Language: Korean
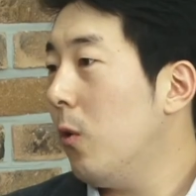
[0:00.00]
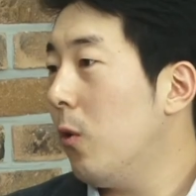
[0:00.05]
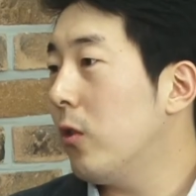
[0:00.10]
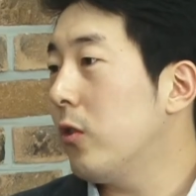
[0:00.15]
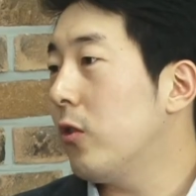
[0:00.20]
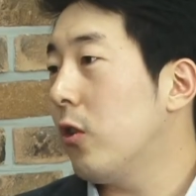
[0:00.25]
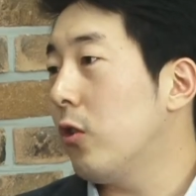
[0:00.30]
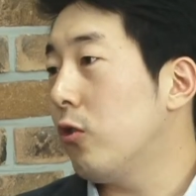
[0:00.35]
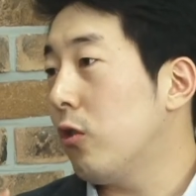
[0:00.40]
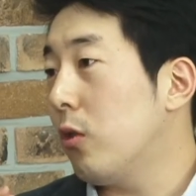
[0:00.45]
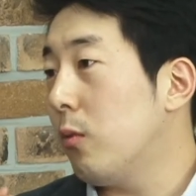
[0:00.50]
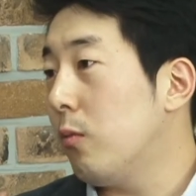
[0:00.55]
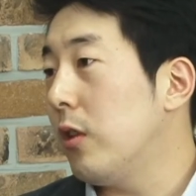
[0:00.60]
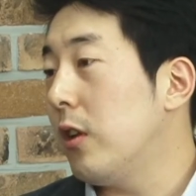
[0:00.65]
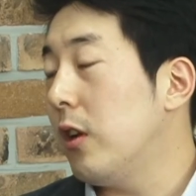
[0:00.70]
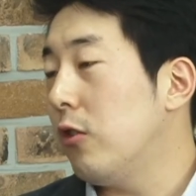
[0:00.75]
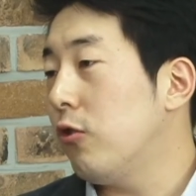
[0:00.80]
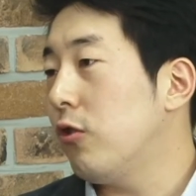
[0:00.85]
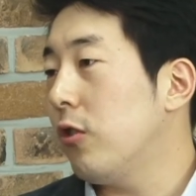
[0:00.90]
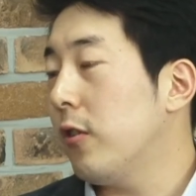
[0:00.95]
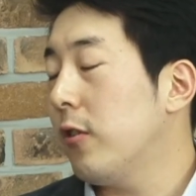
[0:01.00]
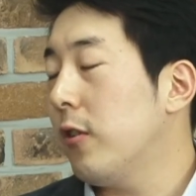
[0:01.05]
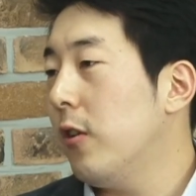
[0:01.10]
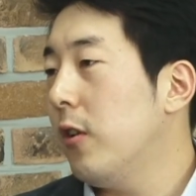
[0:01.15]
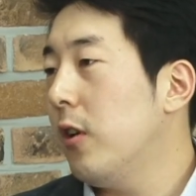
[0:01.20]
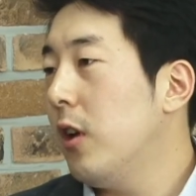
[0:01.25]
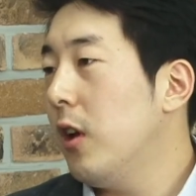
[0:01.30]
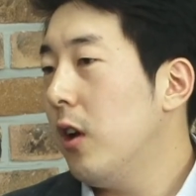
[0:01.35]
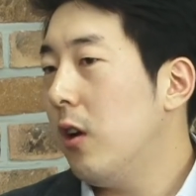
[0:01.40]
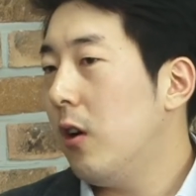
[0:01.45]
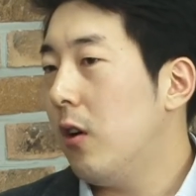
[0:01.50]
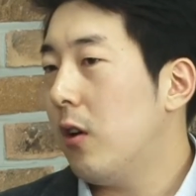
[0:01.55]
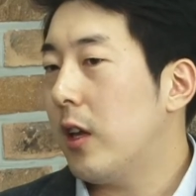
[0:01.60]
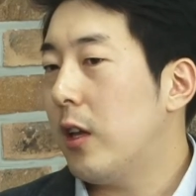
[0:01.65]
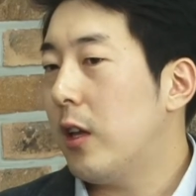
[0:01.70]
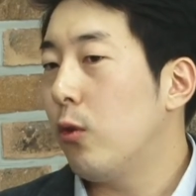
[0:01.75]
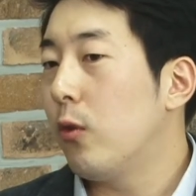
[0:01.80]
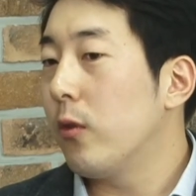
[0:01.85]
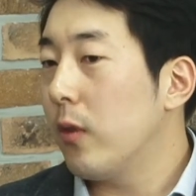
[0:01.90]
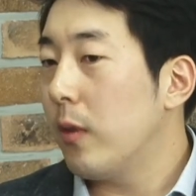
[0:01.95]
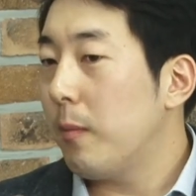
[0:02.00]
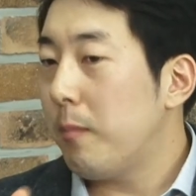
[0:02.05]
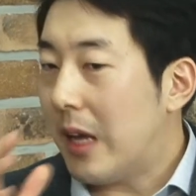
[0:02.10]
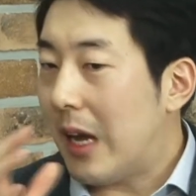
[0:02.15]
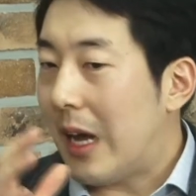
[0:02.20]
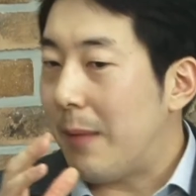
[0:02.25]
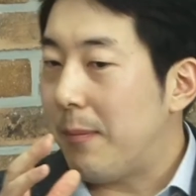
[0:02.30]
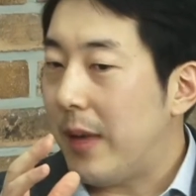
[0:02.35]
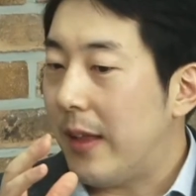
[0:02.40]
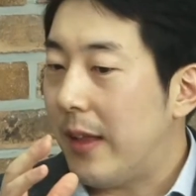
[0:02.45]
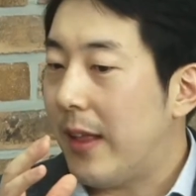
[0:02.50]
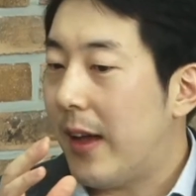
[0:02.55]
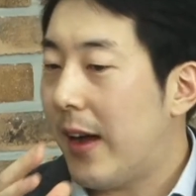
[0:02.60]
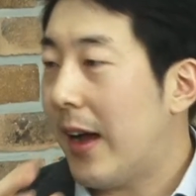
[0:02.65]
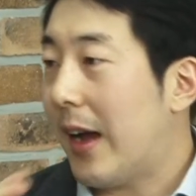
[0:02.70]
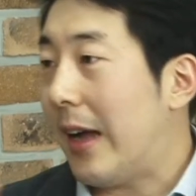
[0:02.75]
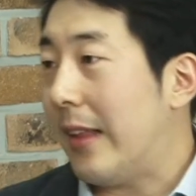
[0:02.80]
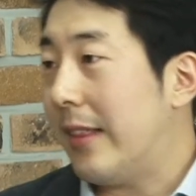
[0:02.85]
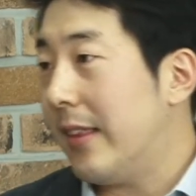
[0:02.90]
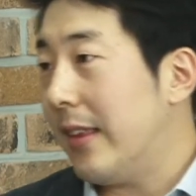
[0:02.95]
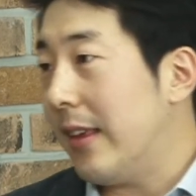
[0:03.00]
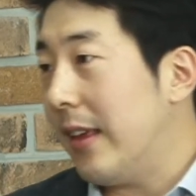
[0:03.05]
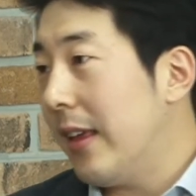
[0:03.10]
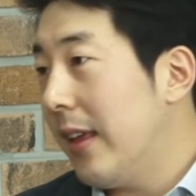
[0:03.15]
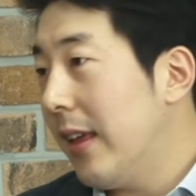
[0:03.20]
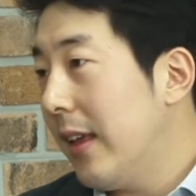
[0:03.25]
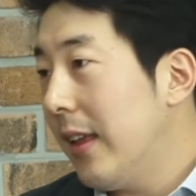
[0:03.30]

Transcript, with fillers: 혹은 저희 쪽으로 문의를 주셔서 어, 기존 BIP에다가 같이